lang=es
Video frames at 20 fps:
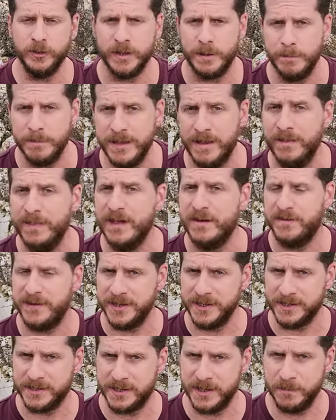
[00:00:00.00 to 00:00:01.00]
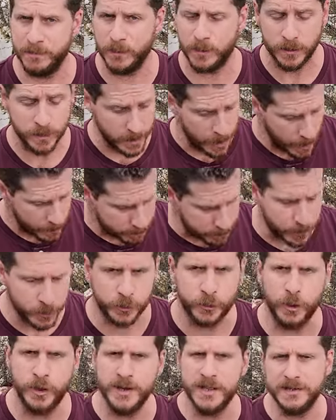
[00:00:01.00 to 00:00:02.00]
también defensivo.
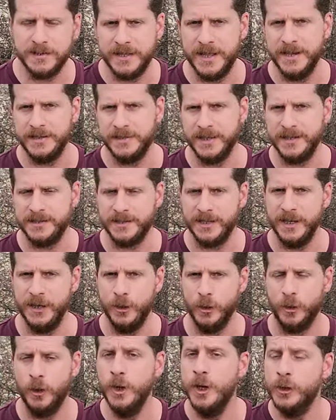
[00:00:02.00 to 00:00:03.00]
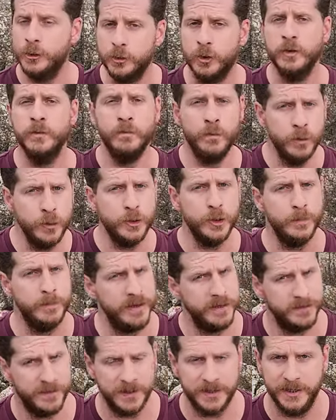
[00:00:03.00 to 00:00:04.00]
Portones de este estilo son mucho
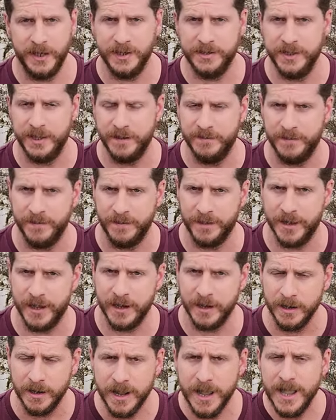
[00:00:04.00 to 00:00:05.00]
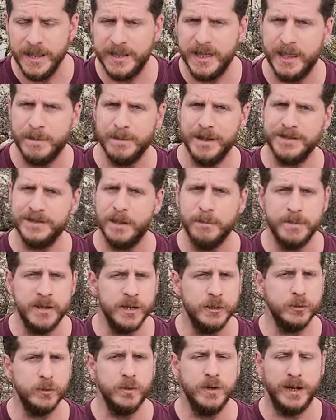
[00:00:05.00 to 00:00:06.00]
más fáciles de defender y además
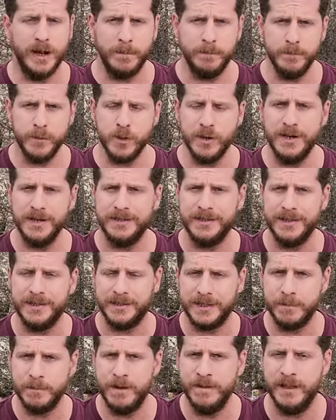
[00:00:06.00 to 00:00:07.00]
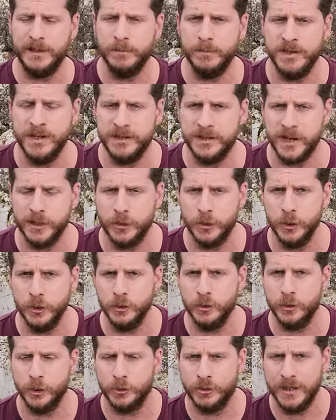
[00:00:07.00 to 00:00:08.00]
también es un cambio en el sistema de
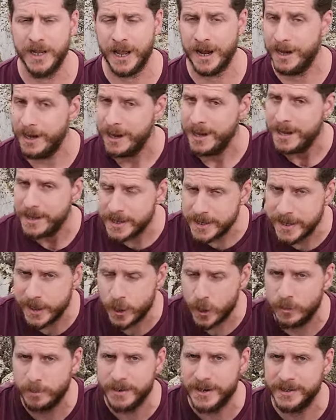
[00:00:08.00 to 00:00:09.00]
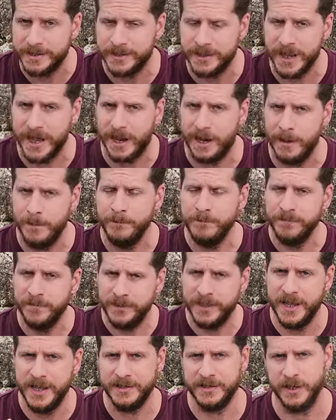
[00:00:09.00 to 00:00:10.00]
administración social y comercial
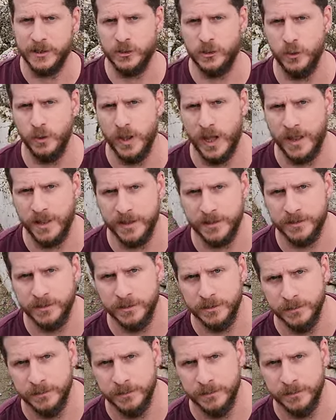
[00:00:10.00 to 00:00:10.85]
de esas ciudades.